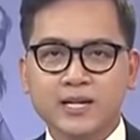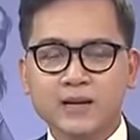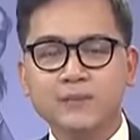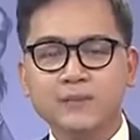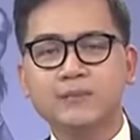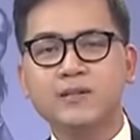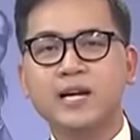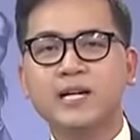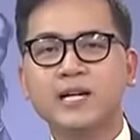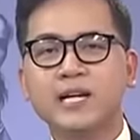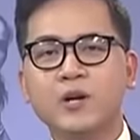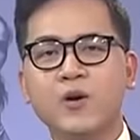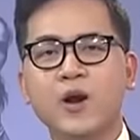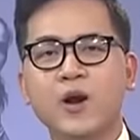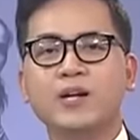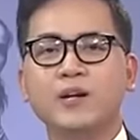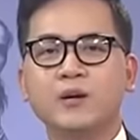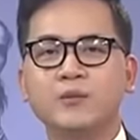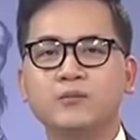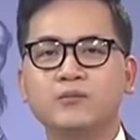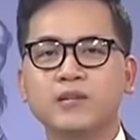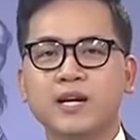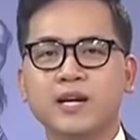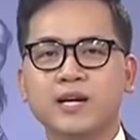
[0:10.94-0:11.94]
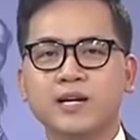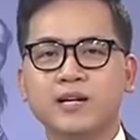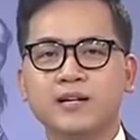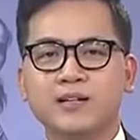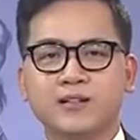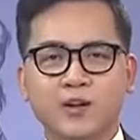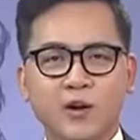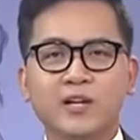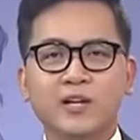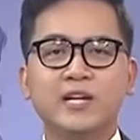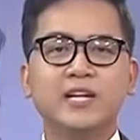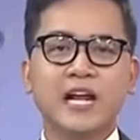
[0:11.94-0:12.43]
Năm nay thì hoạt động này
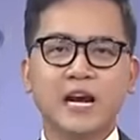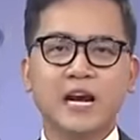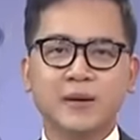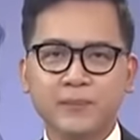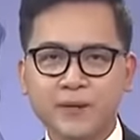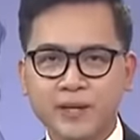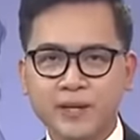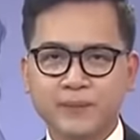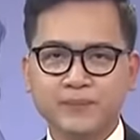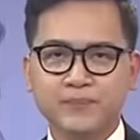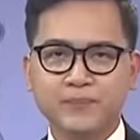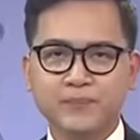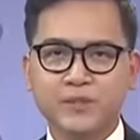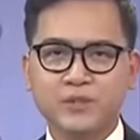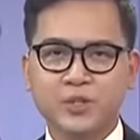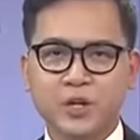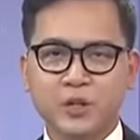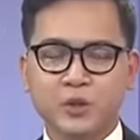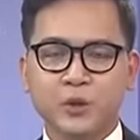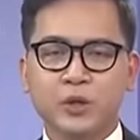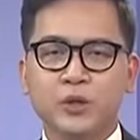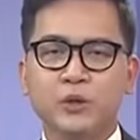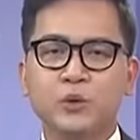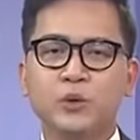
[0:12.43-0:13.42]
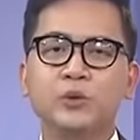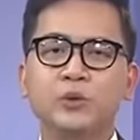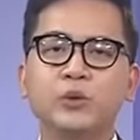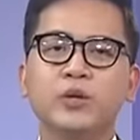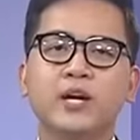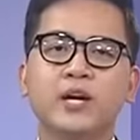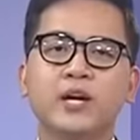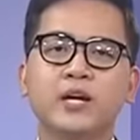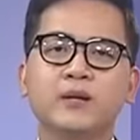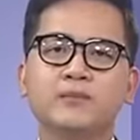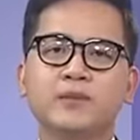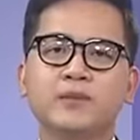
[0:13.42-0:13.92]
có gì đặc biệt? Trò chuyện cuối tuần
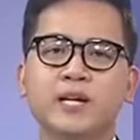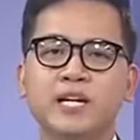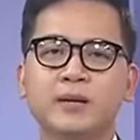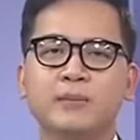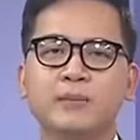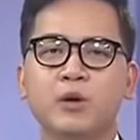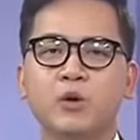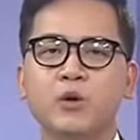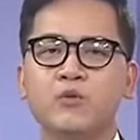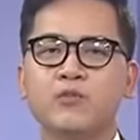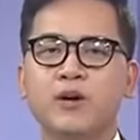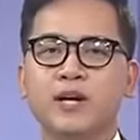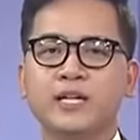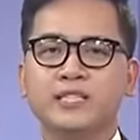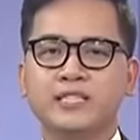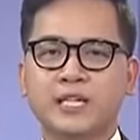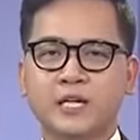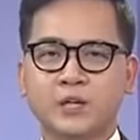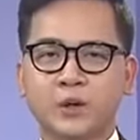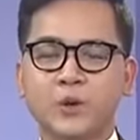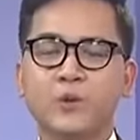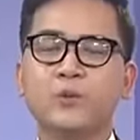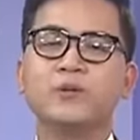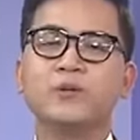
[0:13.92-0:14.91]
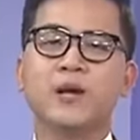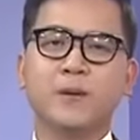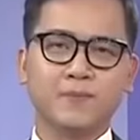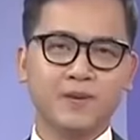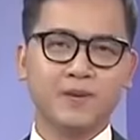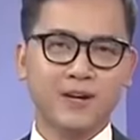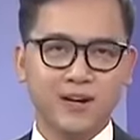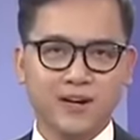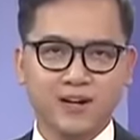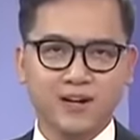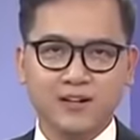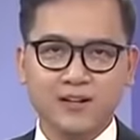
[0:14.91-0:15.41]
ngày hôm nay thì mời quý vị sẽ cùng gặp
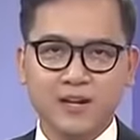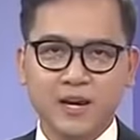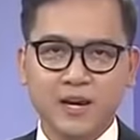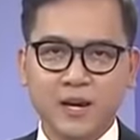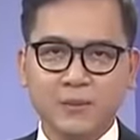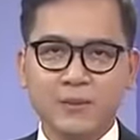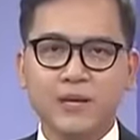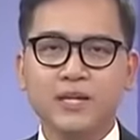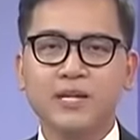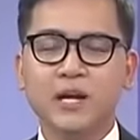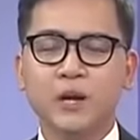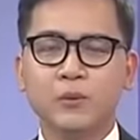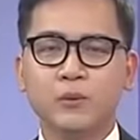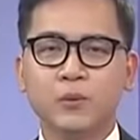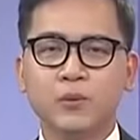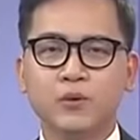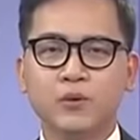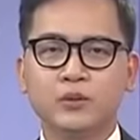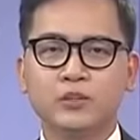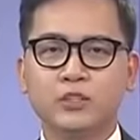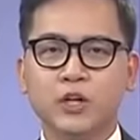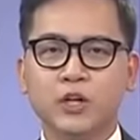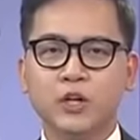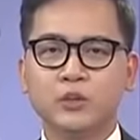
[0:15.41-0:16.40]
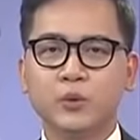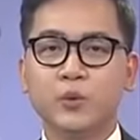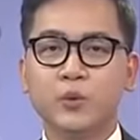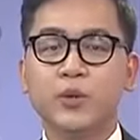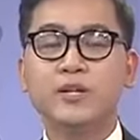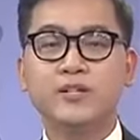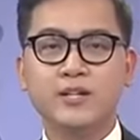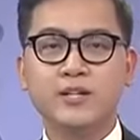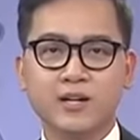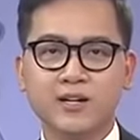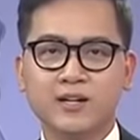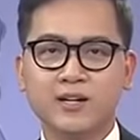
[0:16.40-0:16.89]
gỡ biên đạo múa John
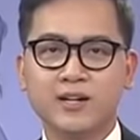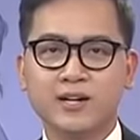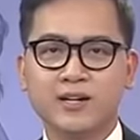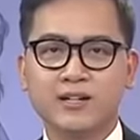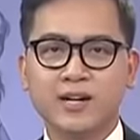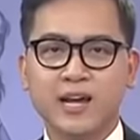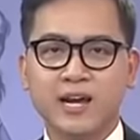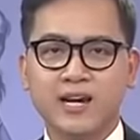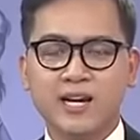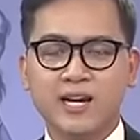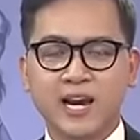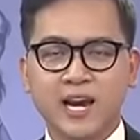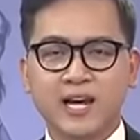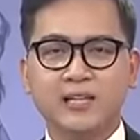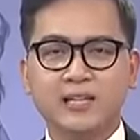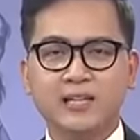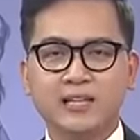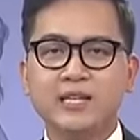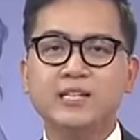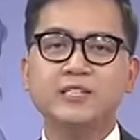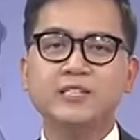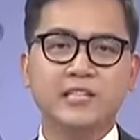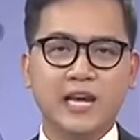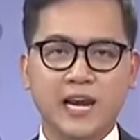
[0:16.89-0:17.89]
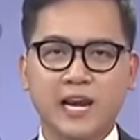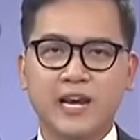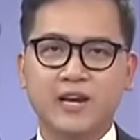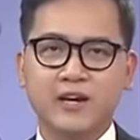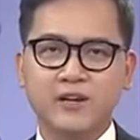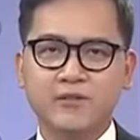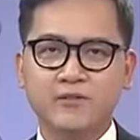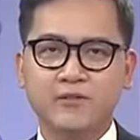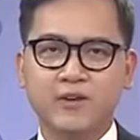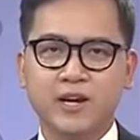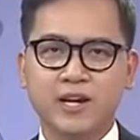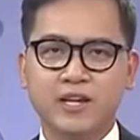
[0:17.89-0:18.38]
Huy Trần để nghe anh chia sẻ
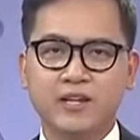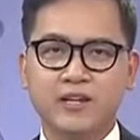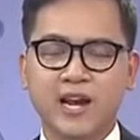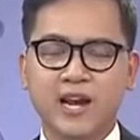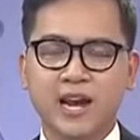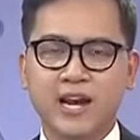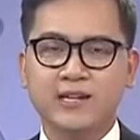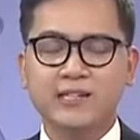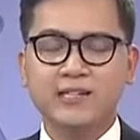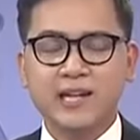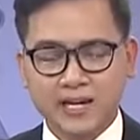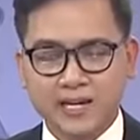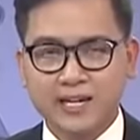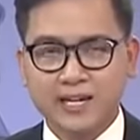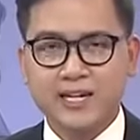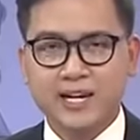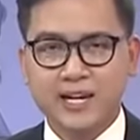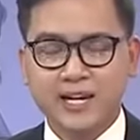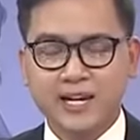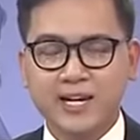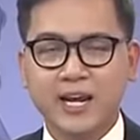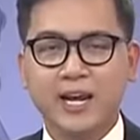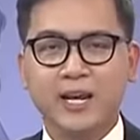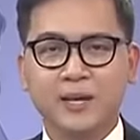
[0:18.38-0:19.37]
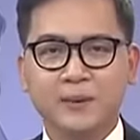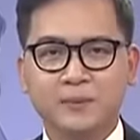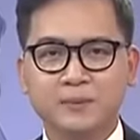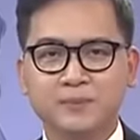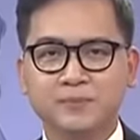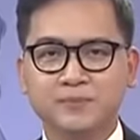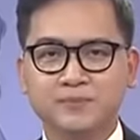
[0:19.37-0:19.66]
về dự án đầy ý nghĩa này.